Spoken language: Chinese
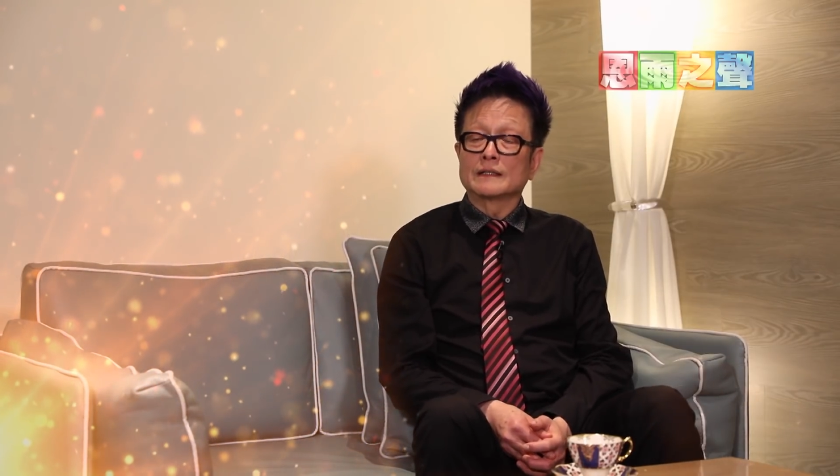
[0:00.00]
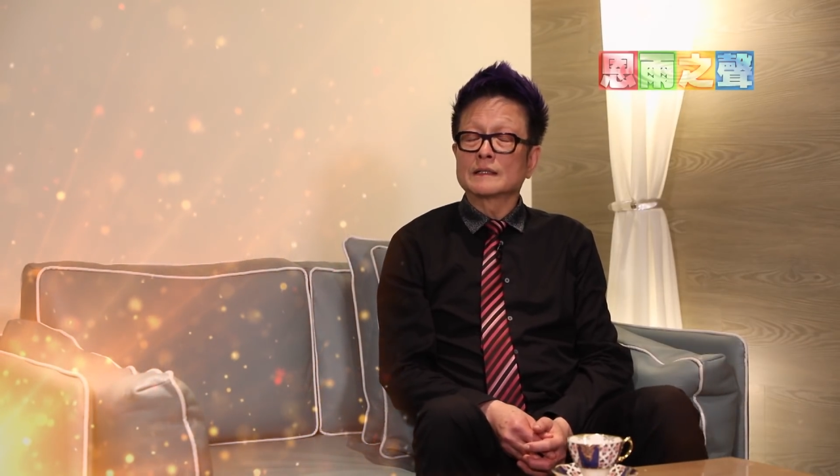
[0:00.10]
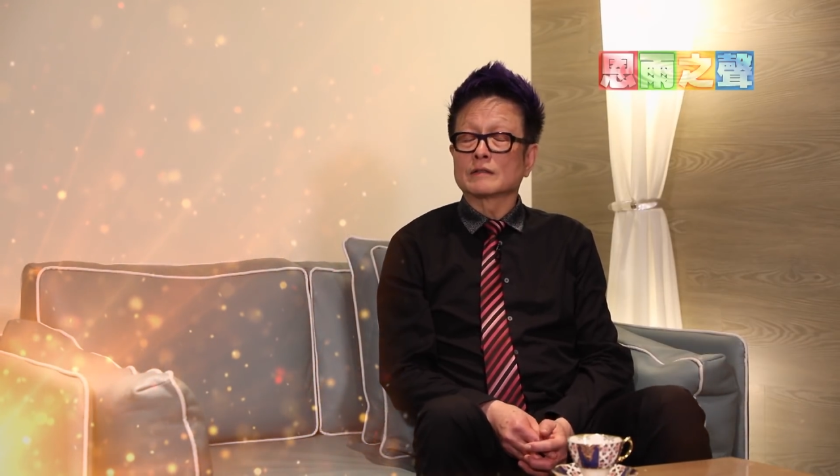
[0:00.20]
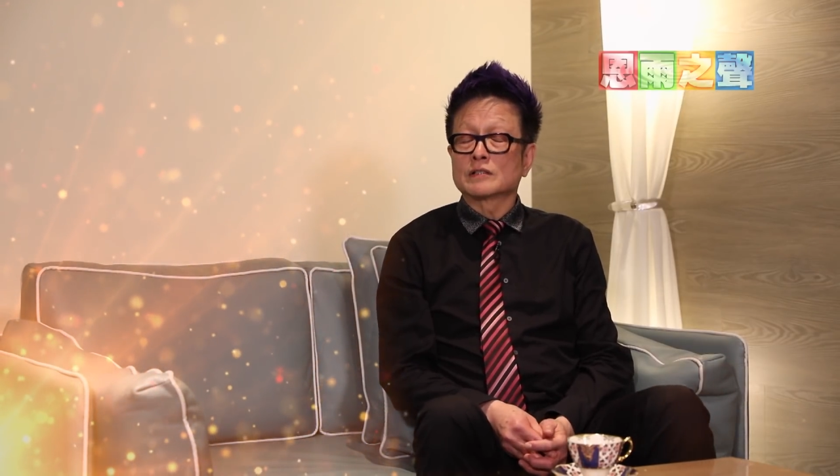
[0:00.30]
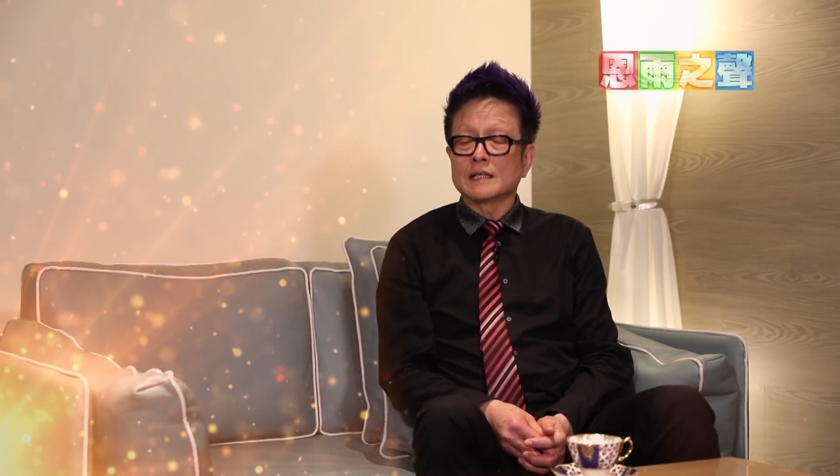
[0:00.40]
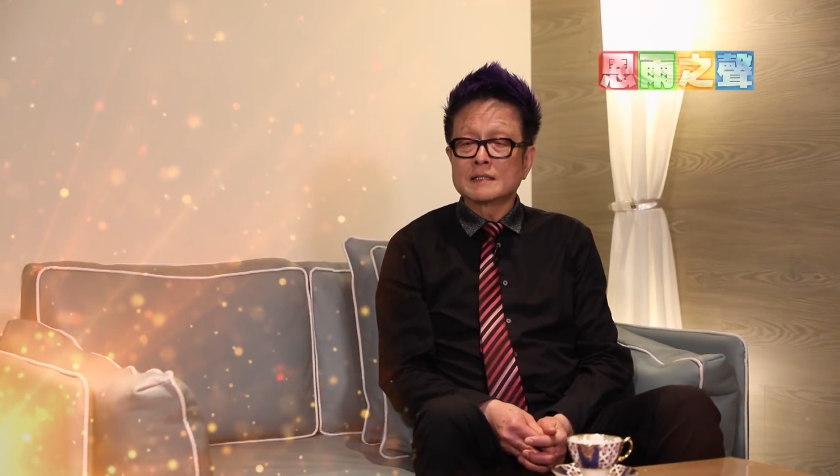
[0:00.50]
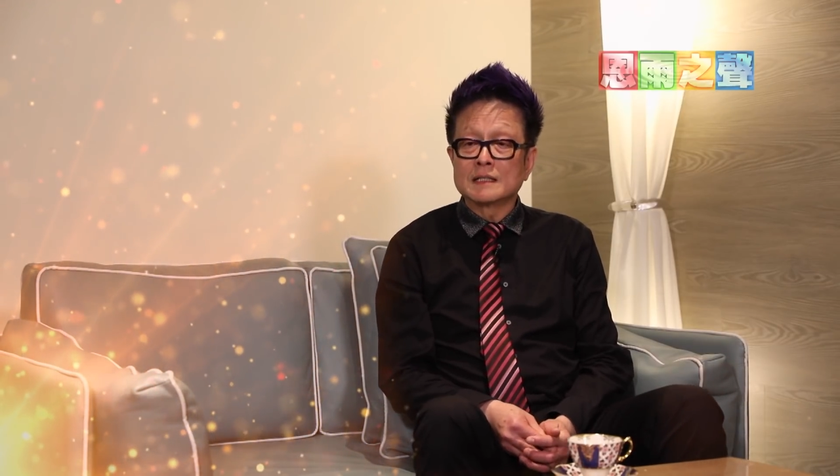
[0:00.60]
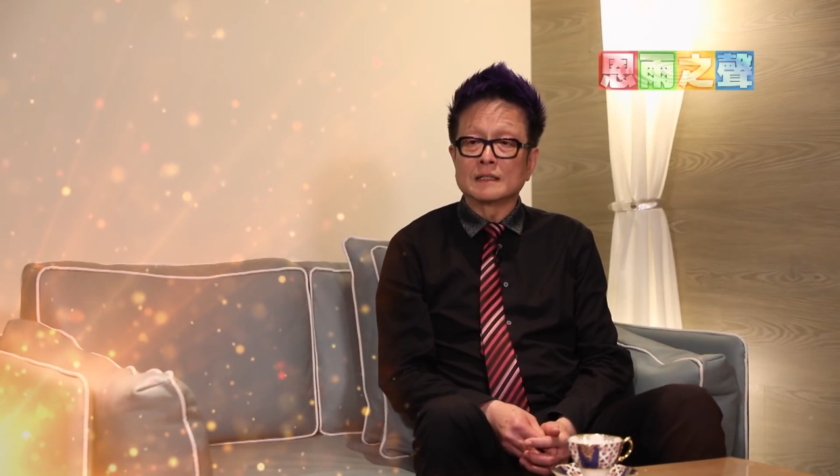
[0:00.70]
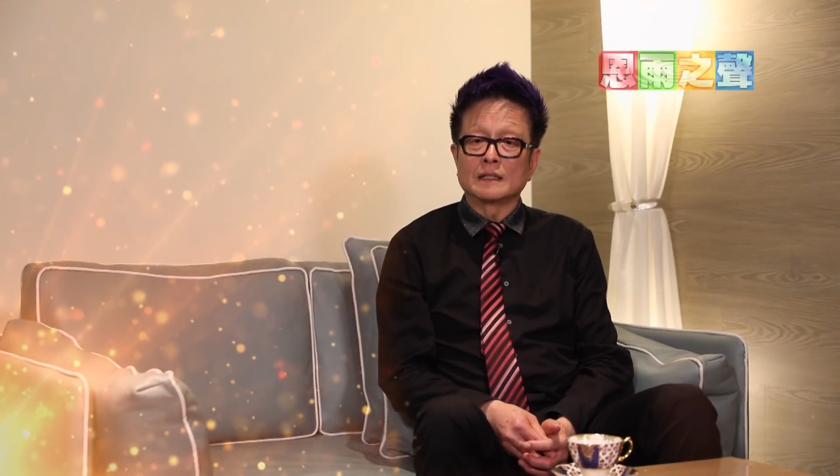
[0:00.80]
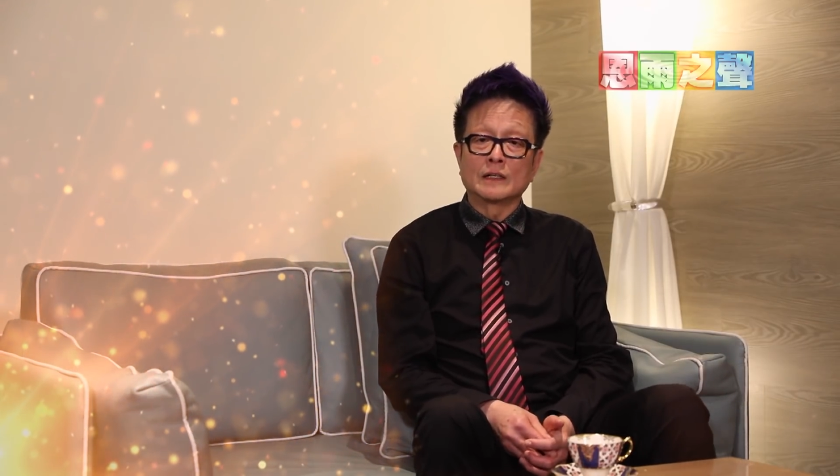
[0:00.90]
要真
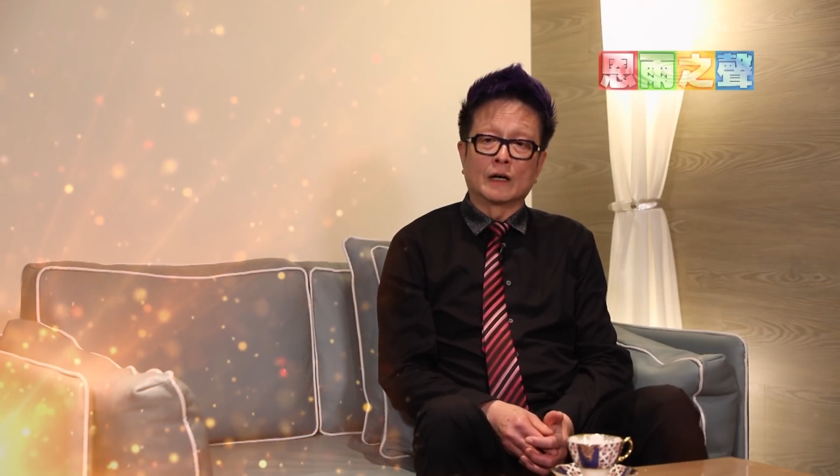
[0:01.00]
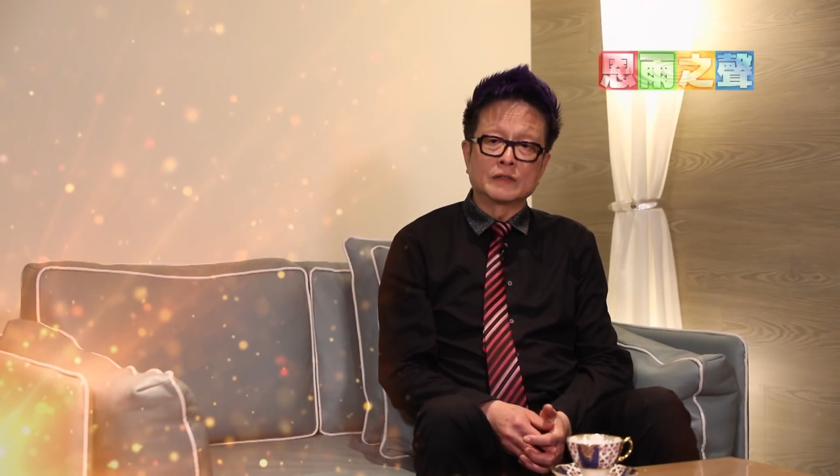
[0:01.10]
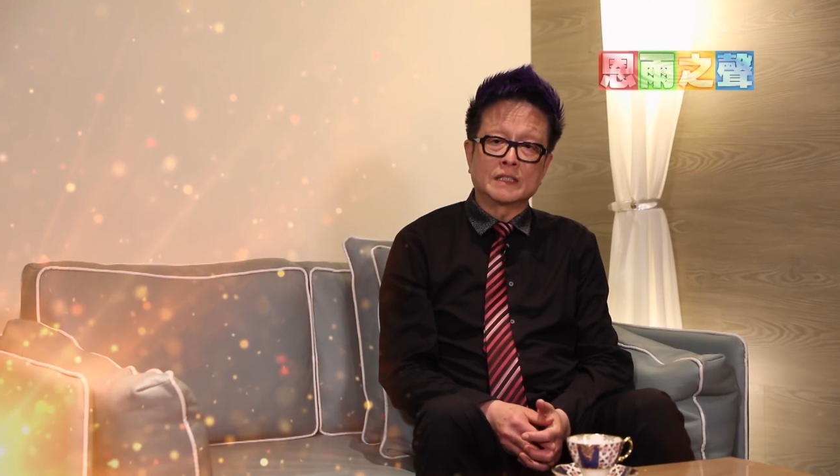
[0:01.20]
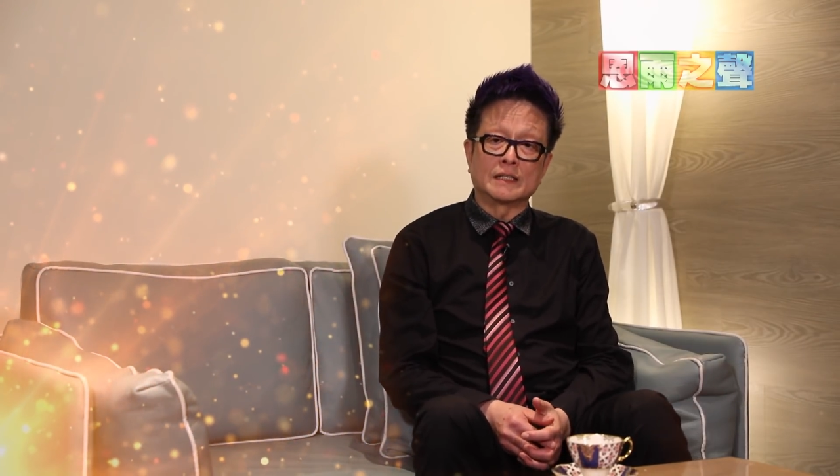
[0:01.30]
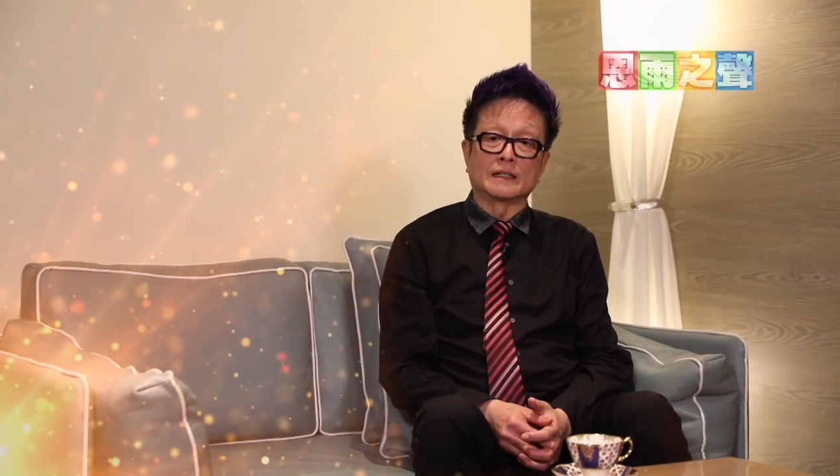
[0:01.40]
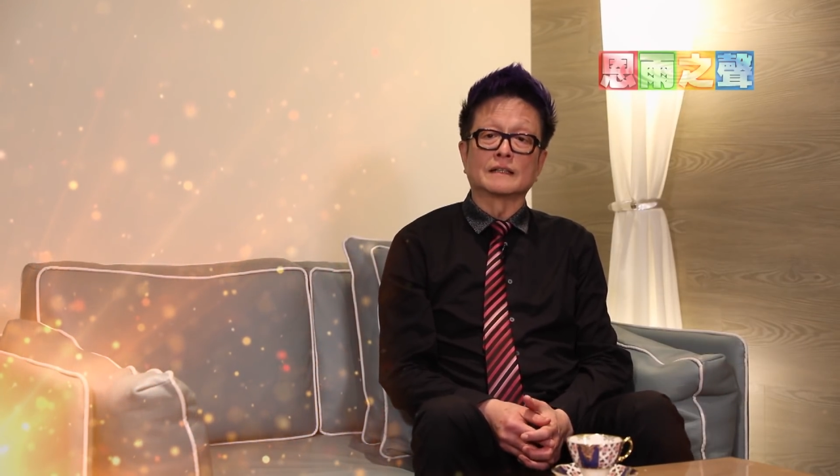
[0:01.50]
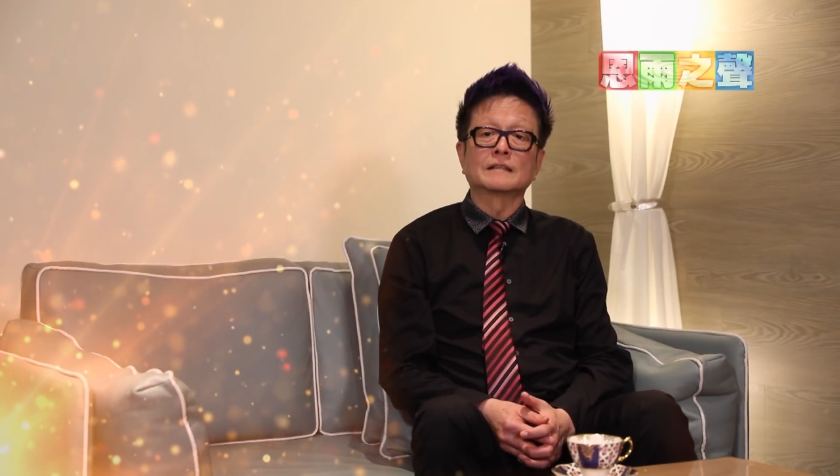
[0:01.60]
正的邀请